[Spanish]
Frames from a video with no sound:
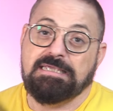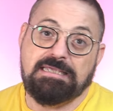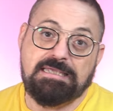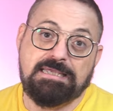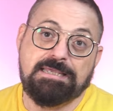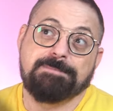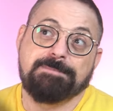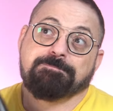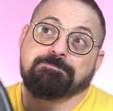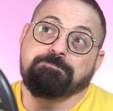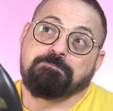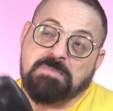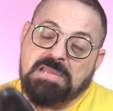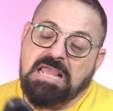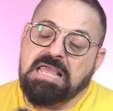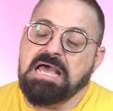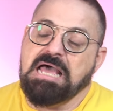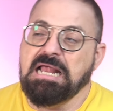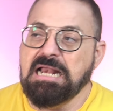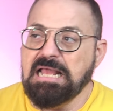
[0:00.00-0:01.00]
y,
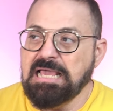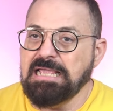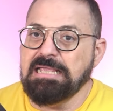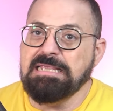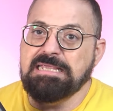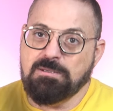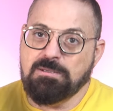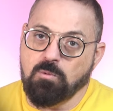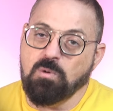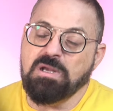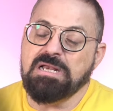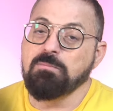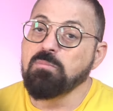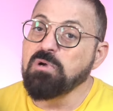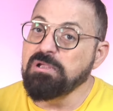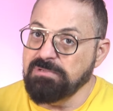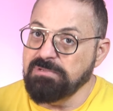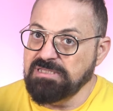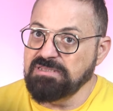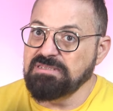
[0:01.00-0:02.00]
a la, y huele
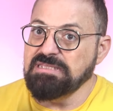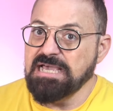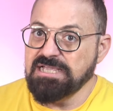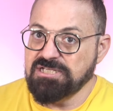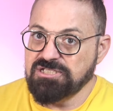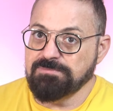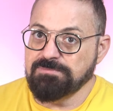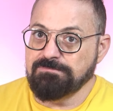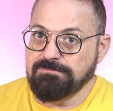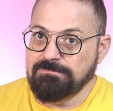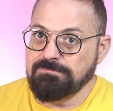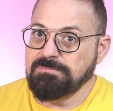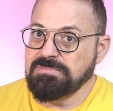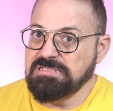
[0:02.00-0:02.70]
muy vintage.